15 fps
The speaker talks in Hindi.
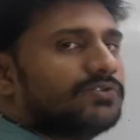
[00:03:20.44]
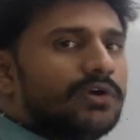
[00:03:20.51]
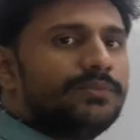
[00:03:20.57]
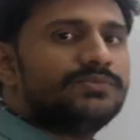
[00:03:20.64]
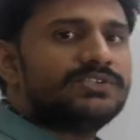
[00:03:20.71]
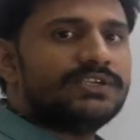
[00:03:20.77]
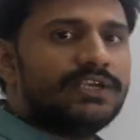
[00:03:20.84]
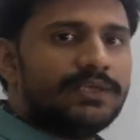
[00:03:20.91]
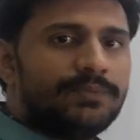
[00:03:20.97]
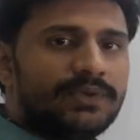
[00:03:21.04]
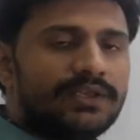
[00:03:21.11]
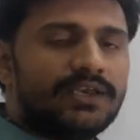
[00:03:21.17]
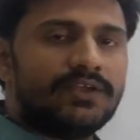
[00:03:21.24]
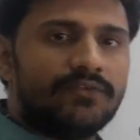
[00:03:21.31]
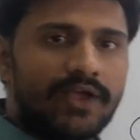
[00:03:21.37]
जो हम
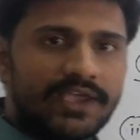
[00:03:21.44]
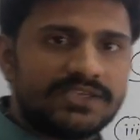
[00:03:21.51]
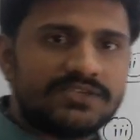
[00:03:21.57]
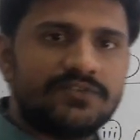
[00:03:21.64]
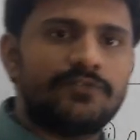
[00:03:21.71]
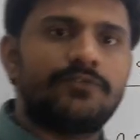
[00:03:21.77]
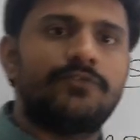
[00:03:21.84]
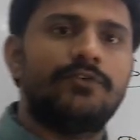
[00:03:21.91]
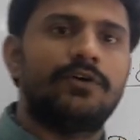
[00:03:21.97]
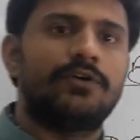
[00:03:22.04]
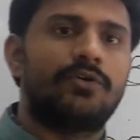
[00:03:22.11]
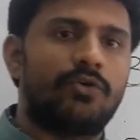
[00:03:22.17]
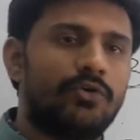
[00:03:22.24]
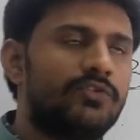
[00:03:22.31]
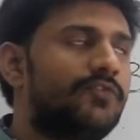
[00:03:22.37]
जीडीपी रिवाइज
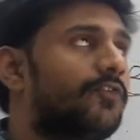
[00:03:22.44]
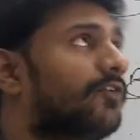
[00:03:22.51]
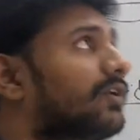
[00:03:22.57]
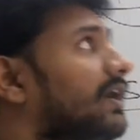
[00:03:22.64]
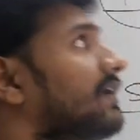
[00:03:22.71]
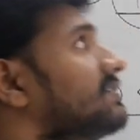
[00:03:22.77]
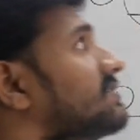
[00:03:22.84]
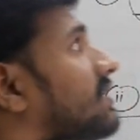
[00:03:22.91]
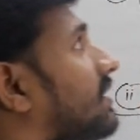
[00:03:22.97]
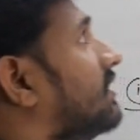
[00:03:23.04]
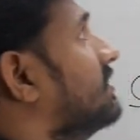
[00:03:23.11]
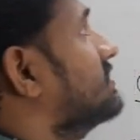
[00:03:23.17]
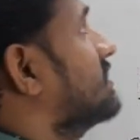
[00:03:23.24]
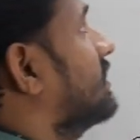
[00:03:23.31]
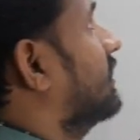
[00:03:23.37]
ग्रोथ फोरकास्ट
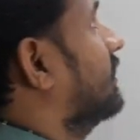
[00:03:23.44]
करने जा